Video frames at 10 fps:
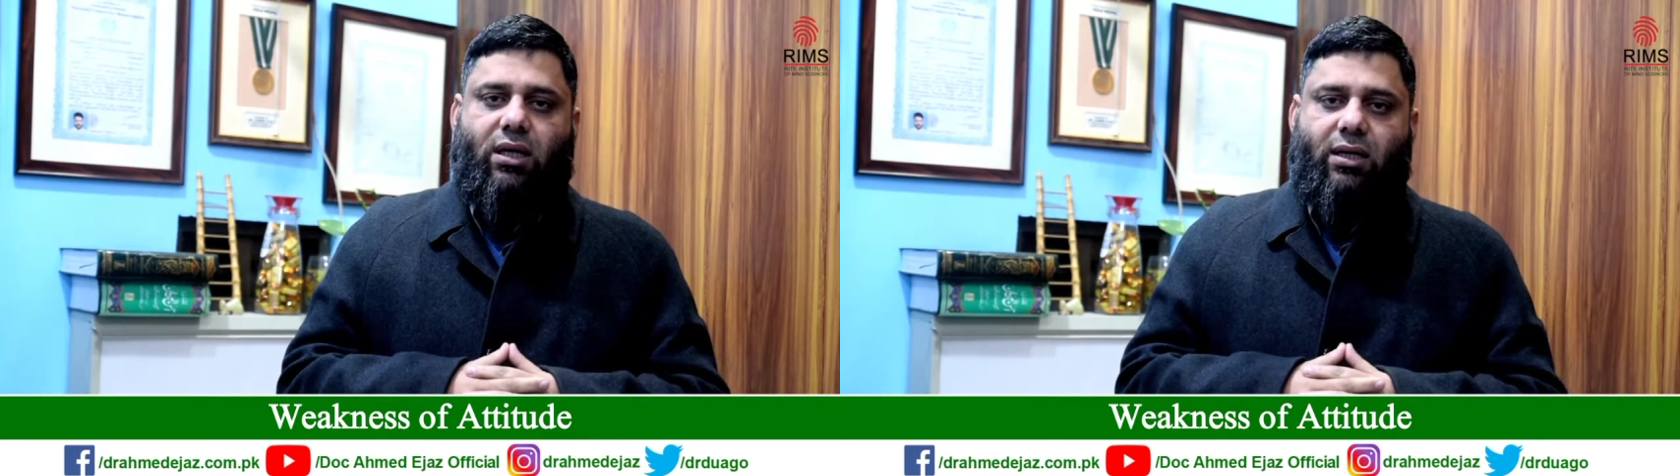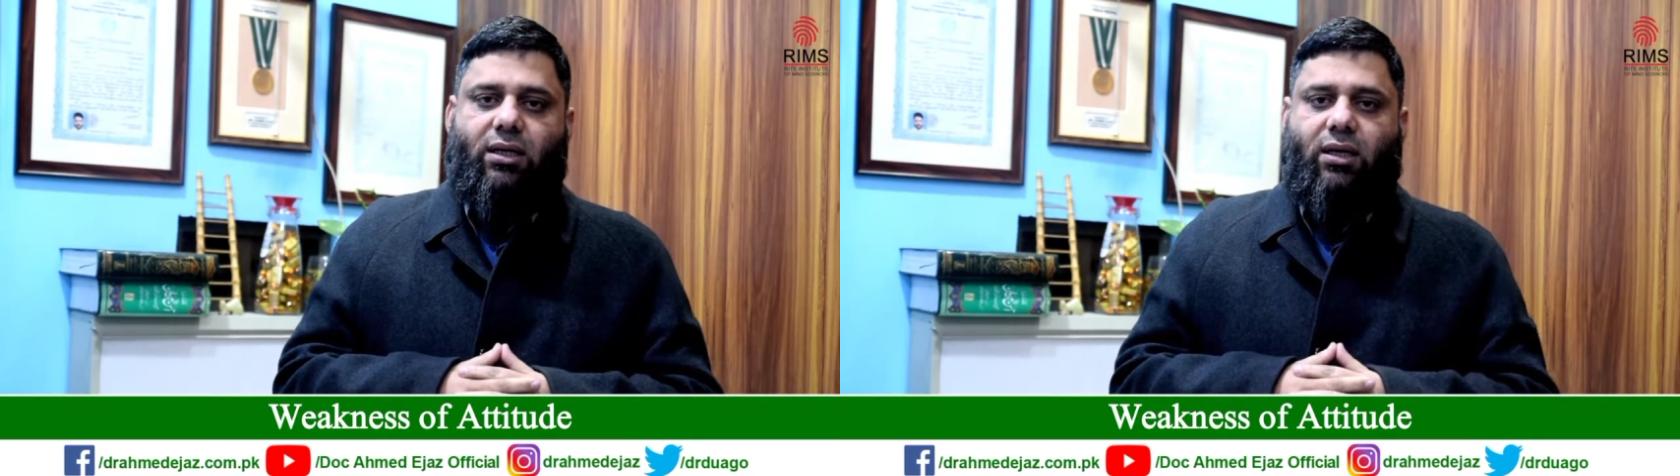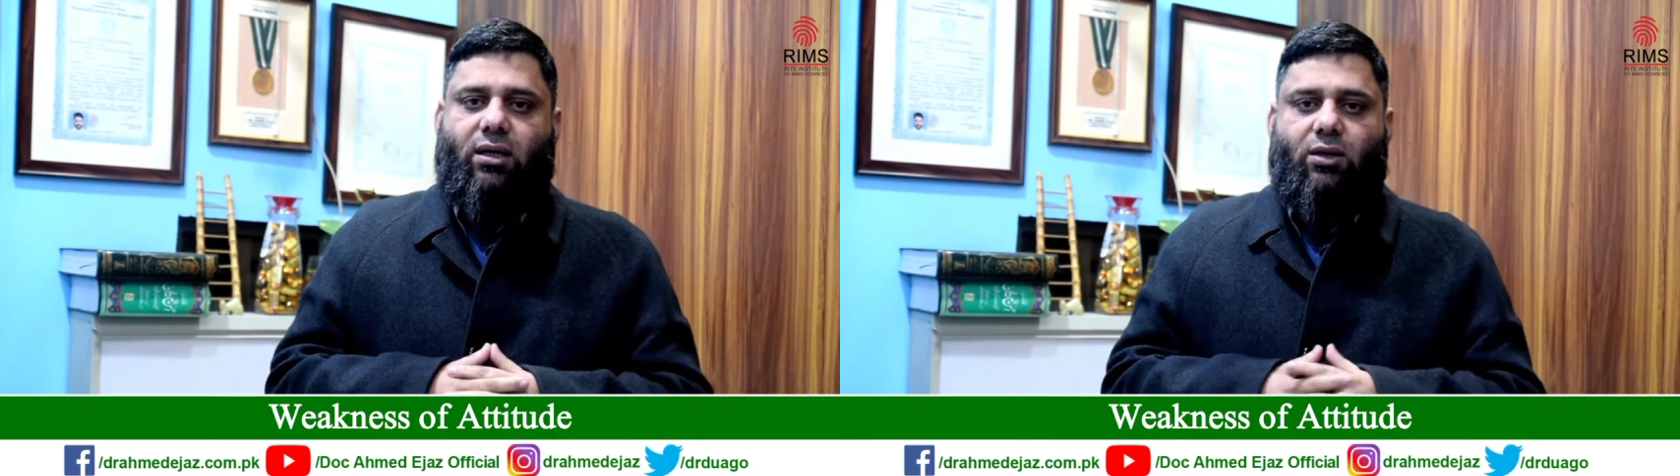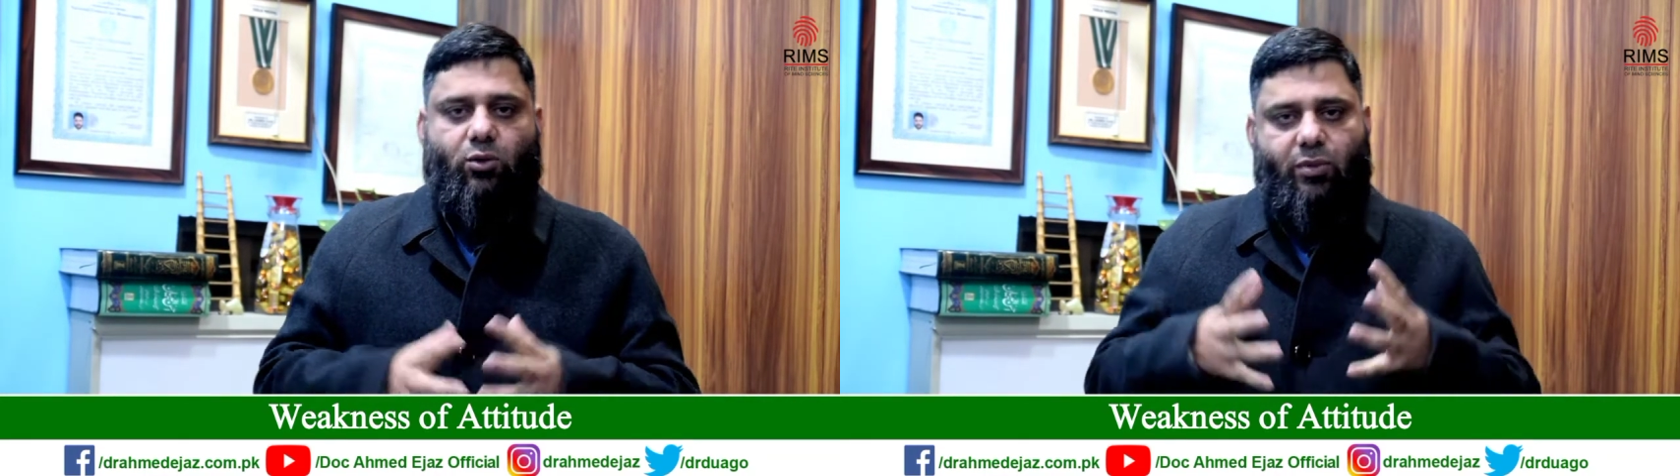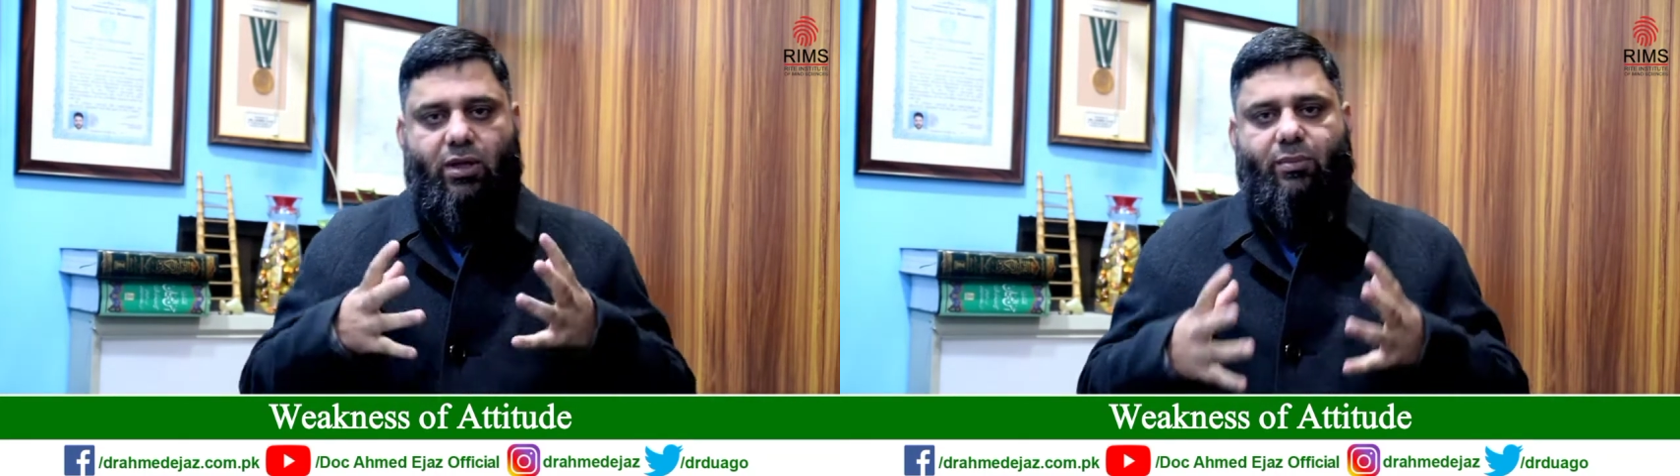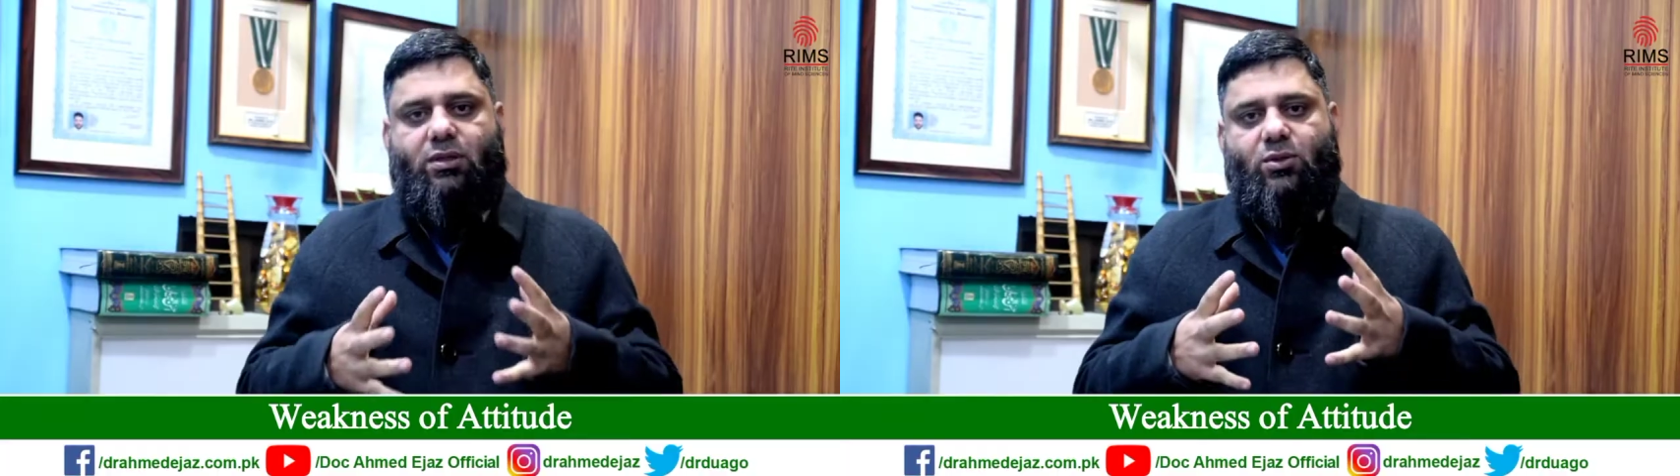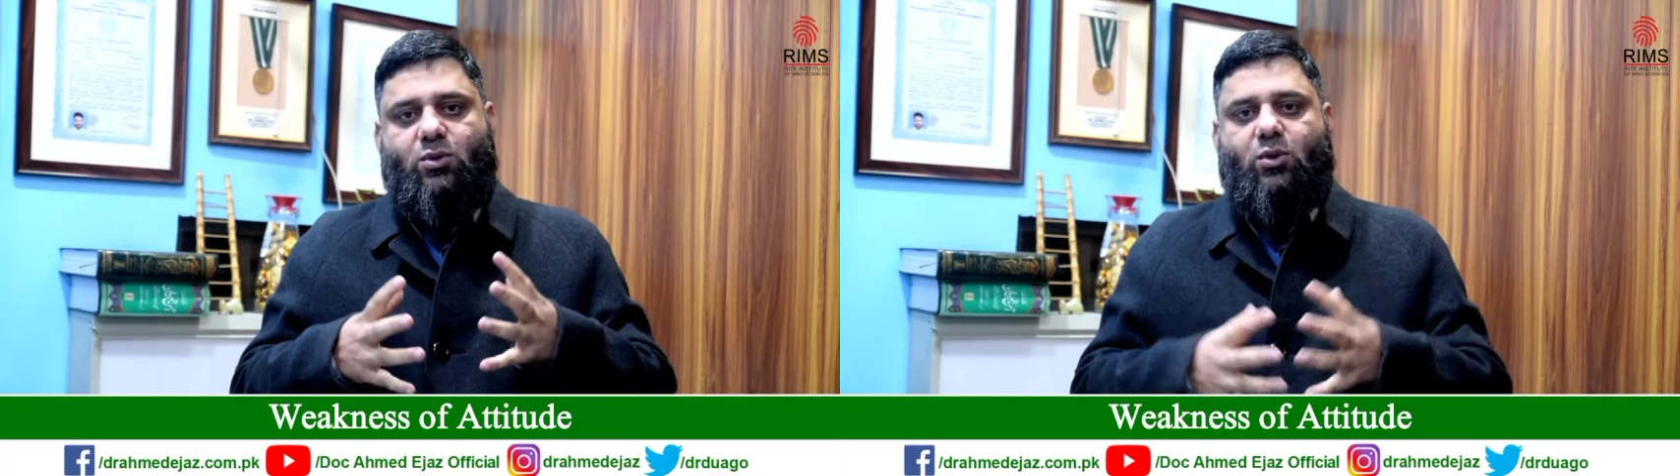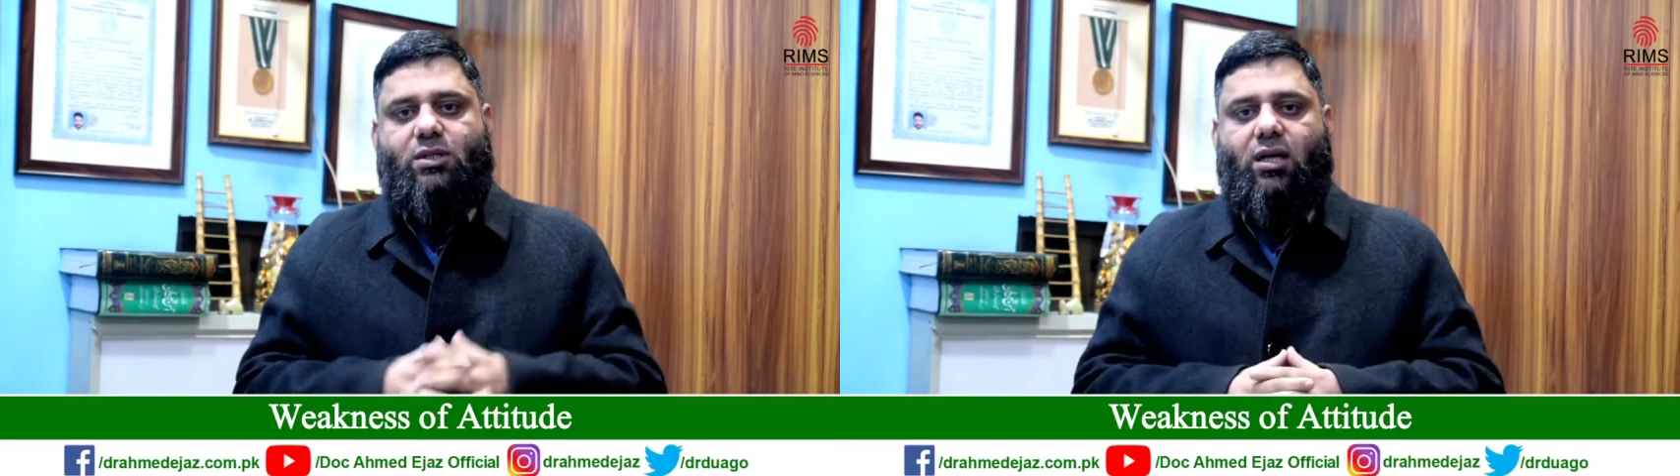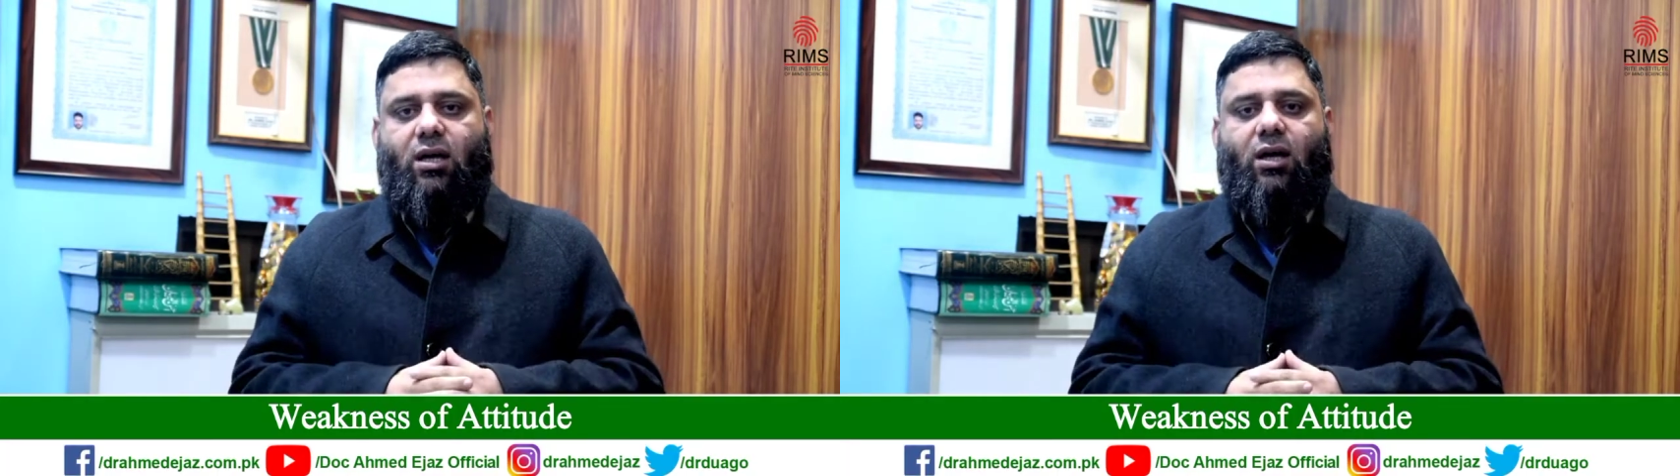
लानी है तो फिर अपनी जो सोच है